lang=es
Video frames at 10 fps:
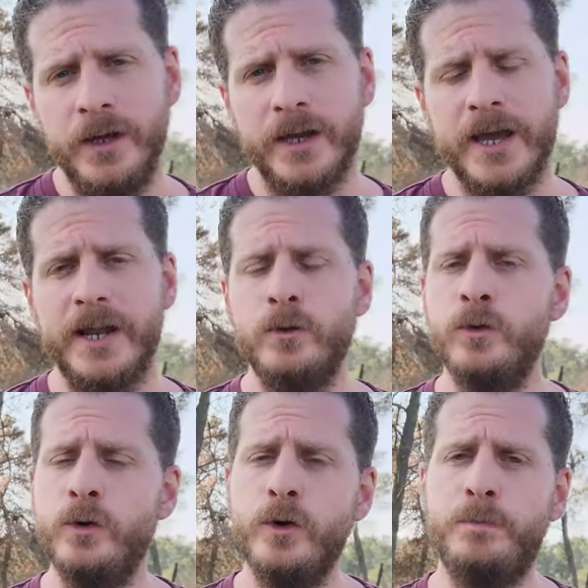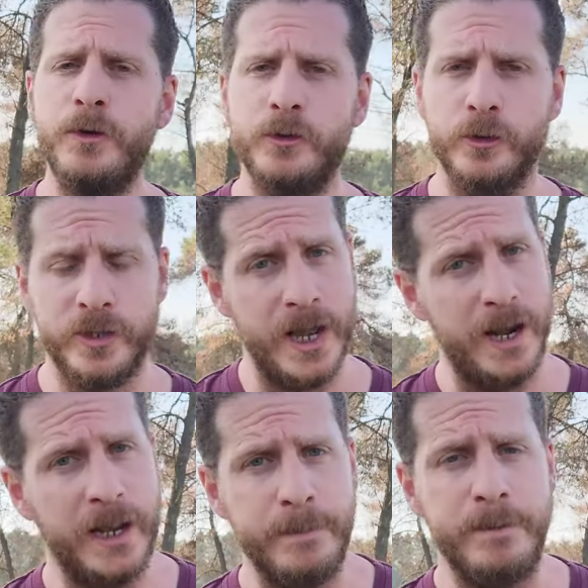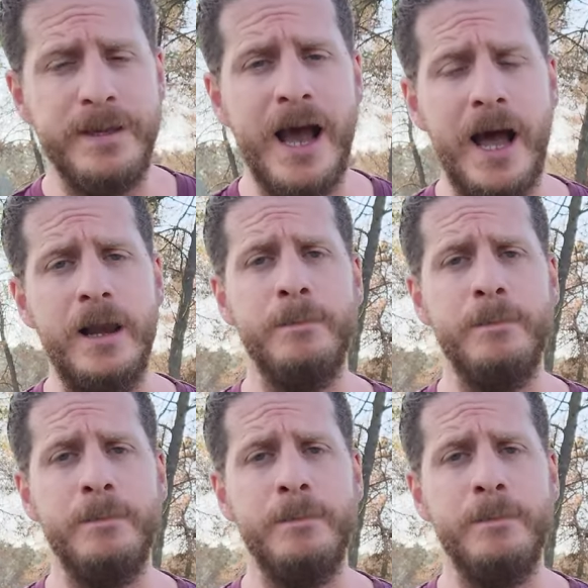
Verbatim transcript: que eran un grupo social que vivía al